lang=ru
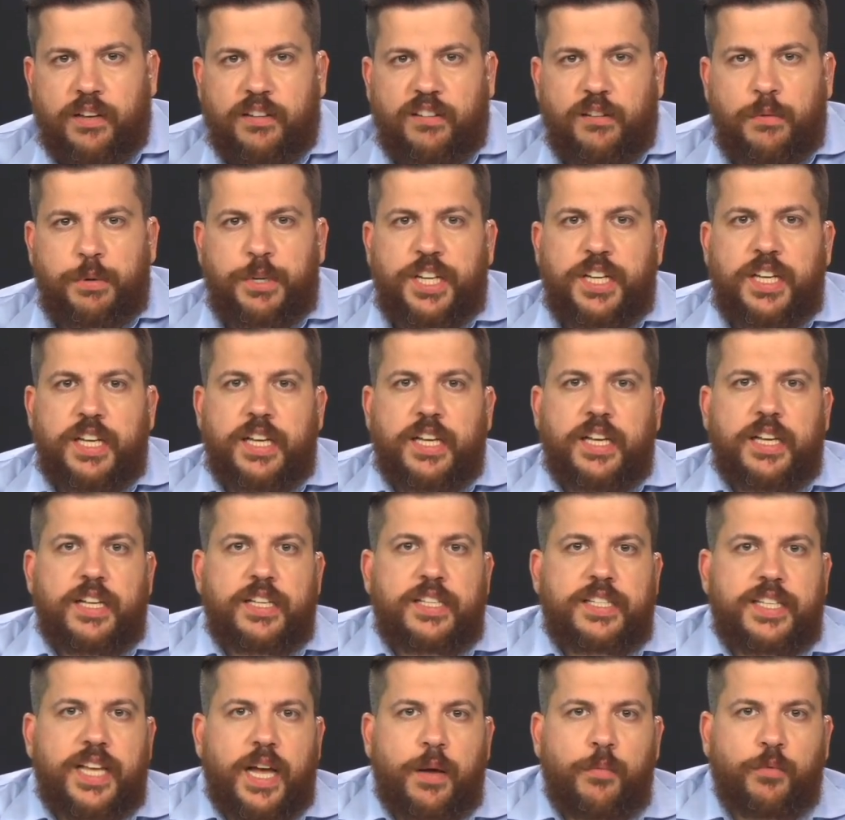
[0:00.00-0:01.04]
И вообще,
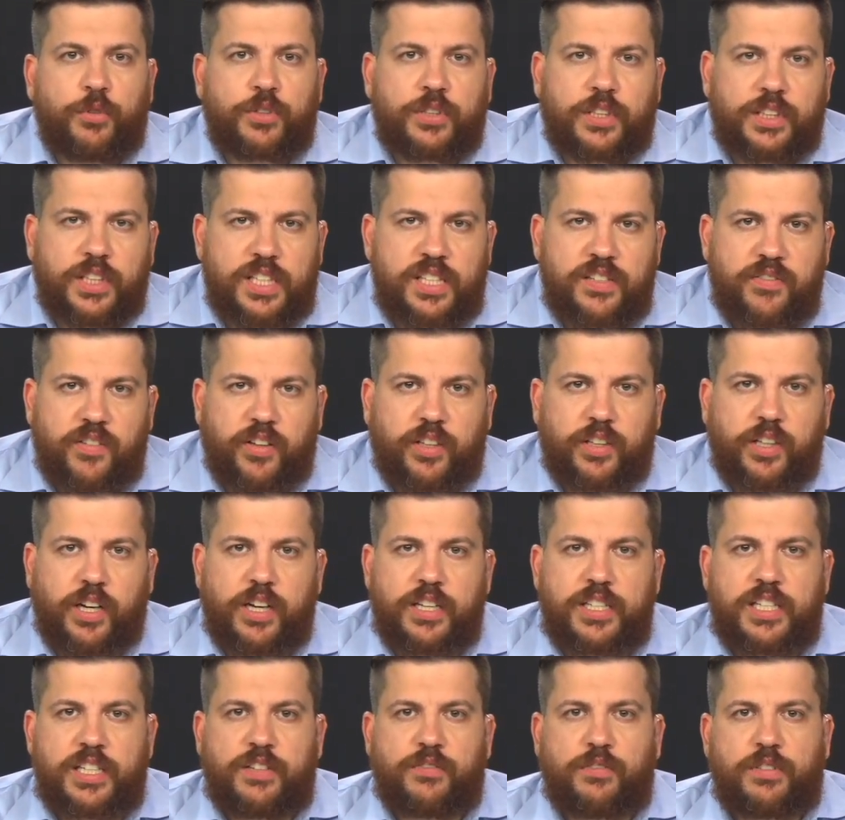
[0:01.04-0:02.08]
сам он голосовал или
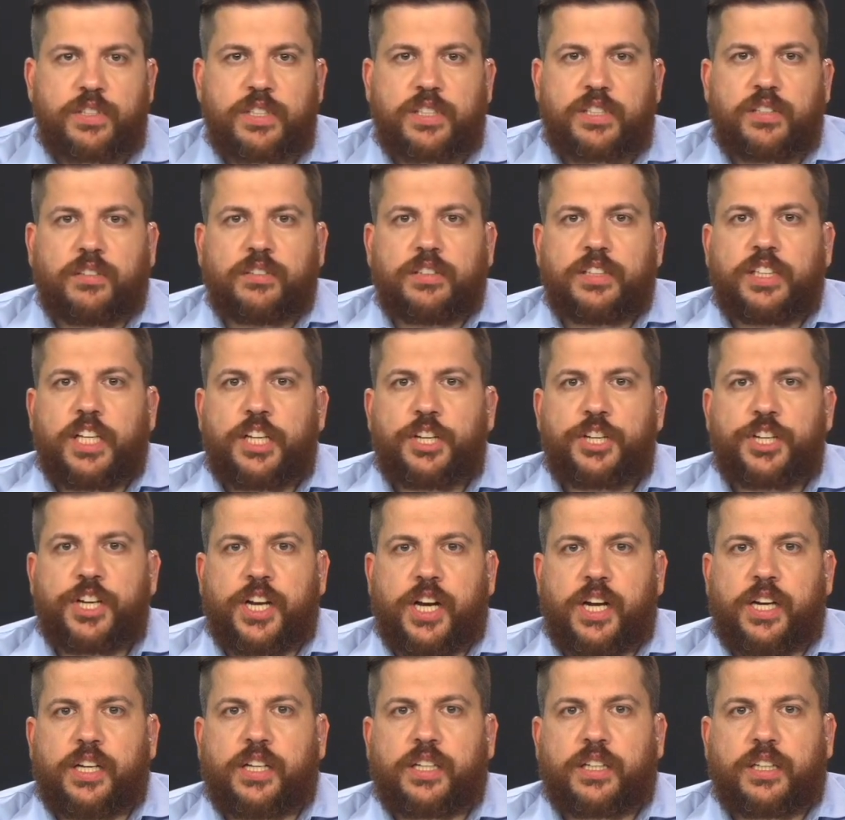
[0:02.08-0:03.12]
за него это сделал
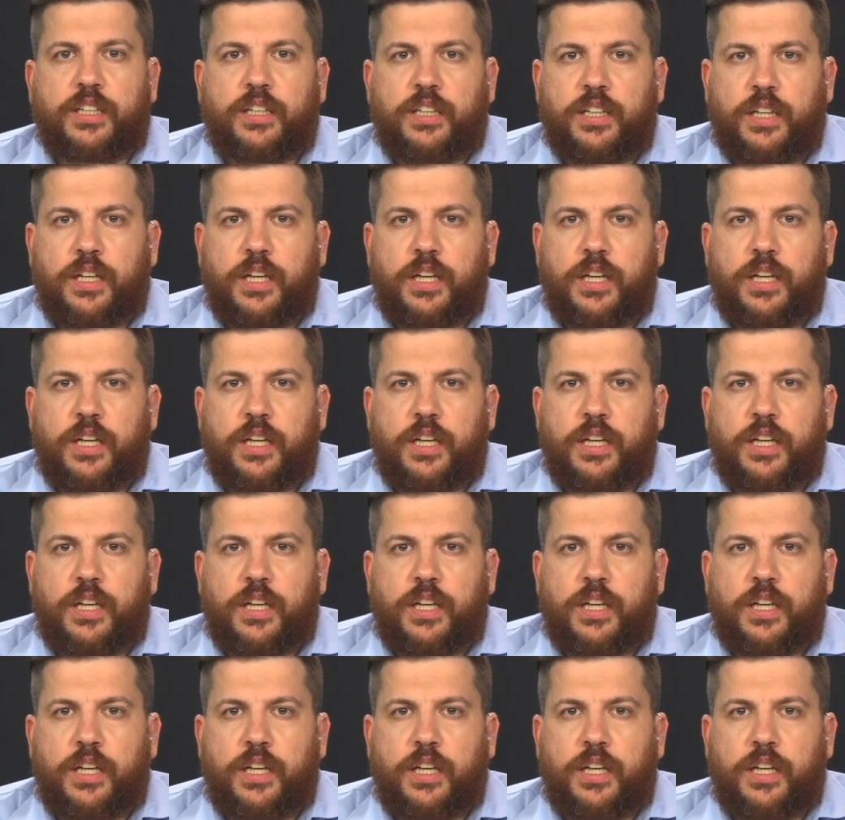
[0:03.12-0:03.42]
начальник?